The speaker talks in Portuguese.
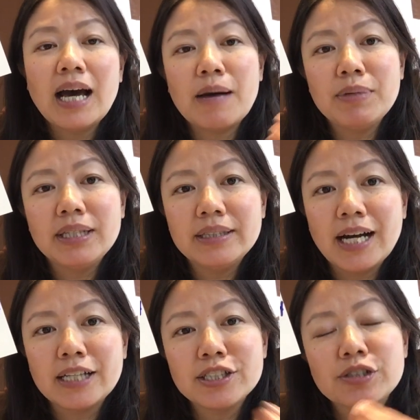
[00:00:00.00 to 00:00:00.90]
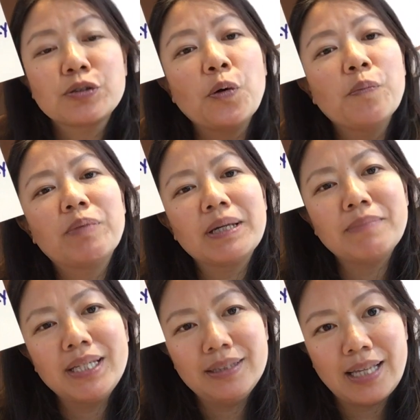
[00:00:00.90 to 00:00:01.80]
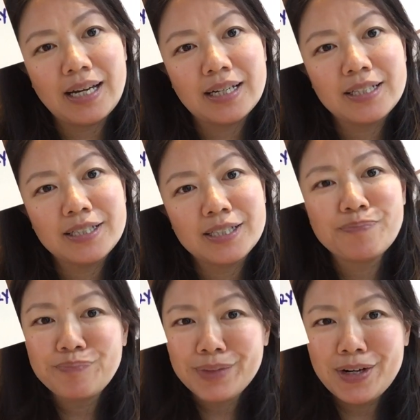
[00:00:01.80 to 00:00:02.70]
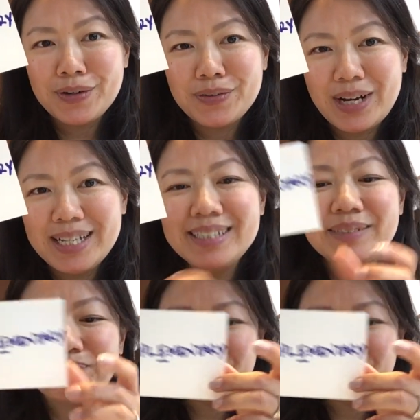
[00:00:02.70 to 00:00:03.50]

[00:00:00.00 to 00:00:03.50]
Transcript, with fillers: habilidades complementares, alright?